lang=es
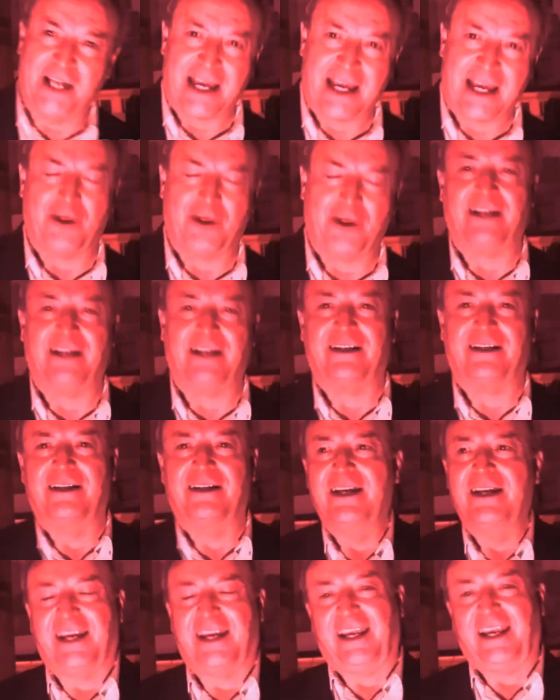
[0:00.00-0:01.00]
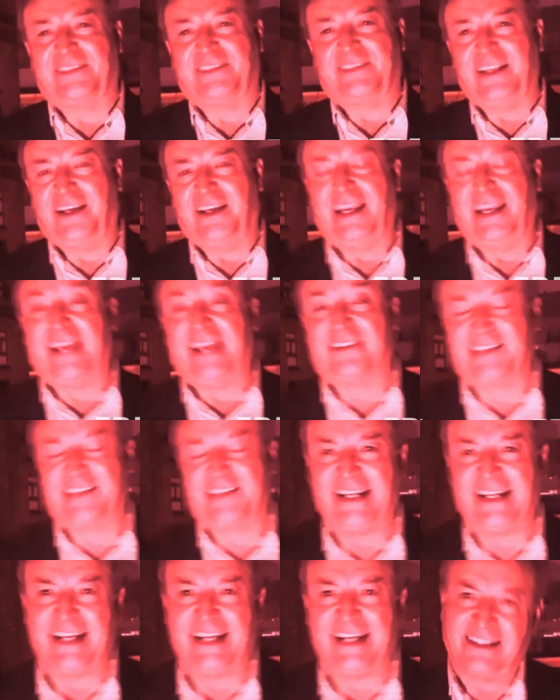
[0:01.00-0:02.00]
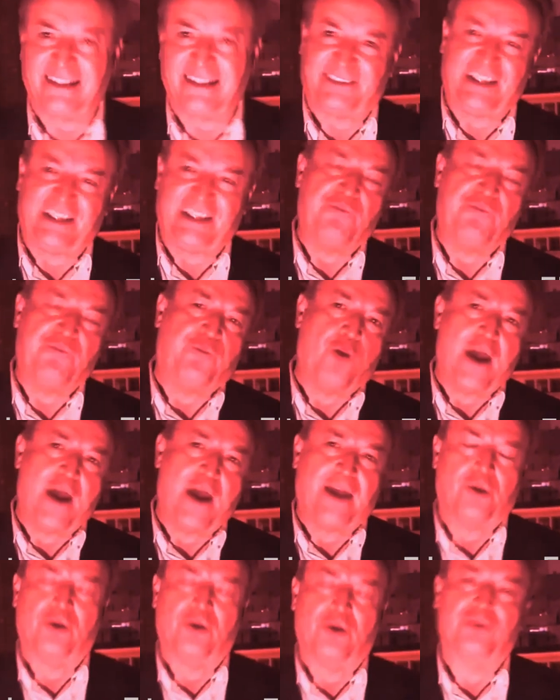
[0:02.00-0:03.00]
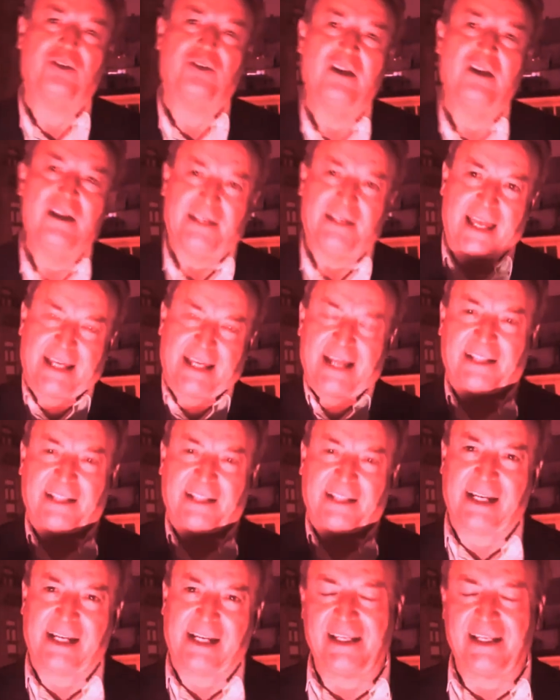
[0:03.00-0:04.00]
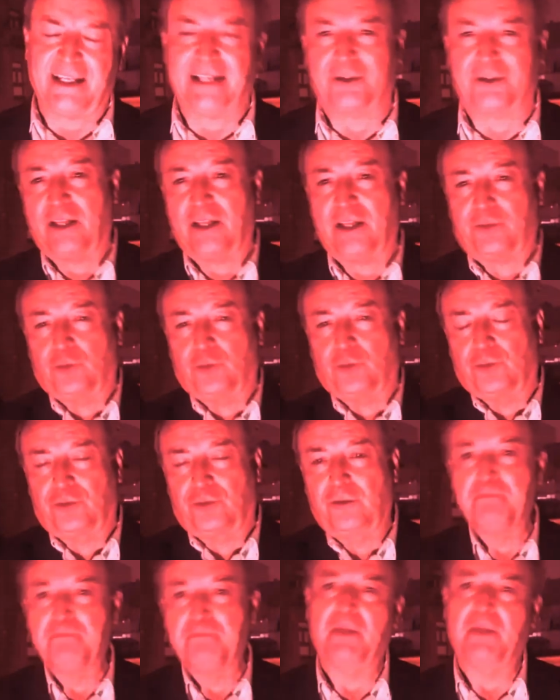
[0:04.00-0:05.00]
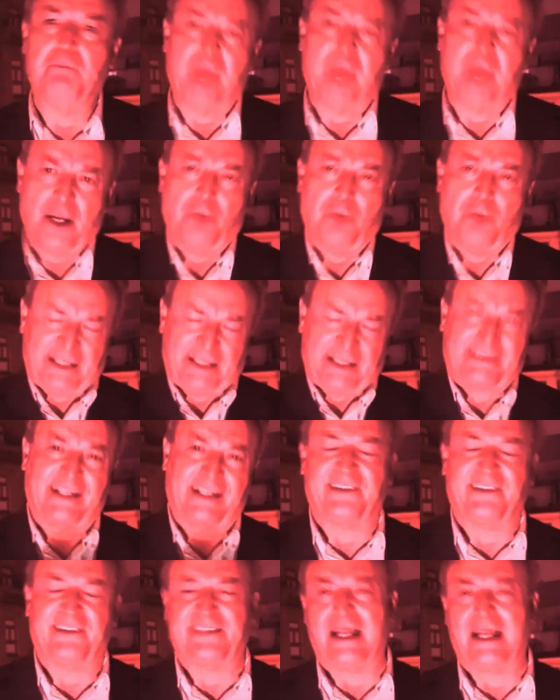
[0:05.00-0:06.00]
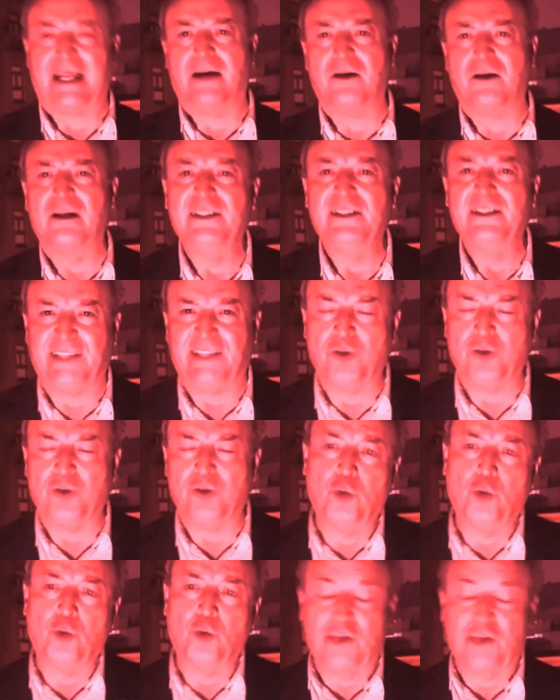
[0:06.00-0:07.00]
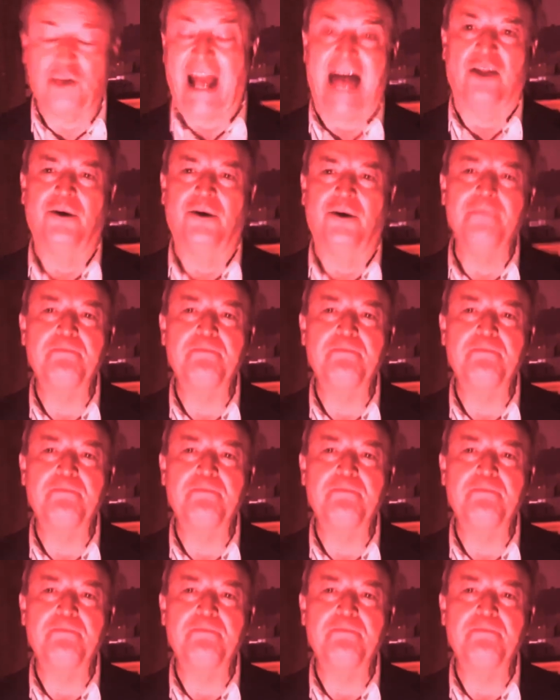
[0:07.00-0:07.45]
ahora este ex general Cienfuegos, que hay que quitarle ya todas sus... Bueno, mientras están siendo juzgados,